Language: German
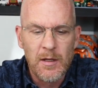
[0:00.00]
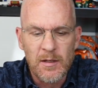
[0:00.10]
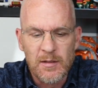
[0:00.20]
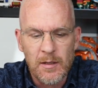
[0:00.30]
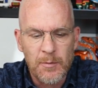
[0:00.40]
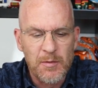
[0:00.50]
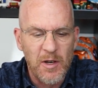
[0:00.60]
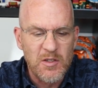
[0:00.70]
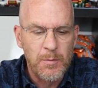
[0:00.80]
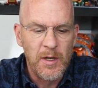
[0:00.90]
es gibt zum
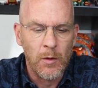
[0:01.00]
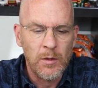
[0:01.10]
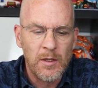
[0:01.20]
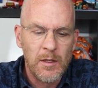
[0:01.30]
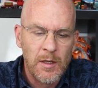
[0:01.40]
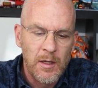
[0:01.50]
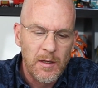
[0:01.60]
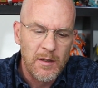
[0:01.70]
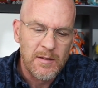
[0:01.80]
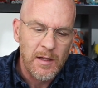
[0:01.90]
Beispiel hier unten
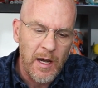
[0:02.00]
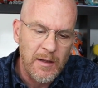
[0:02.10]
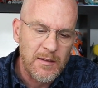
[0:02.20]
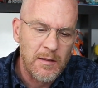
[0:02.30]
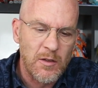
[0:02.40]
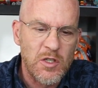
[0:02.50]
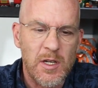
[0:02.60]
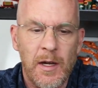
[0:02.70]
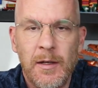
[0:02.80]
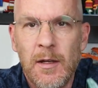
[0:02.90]
ist ein einzelner
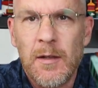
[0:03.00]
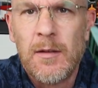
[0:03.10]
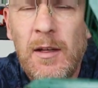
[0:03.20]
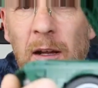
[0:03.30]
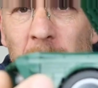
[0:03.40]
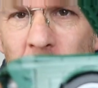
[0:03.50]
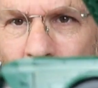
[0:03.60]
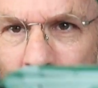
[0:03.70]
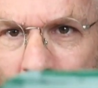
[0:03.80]
Stein, der da hier.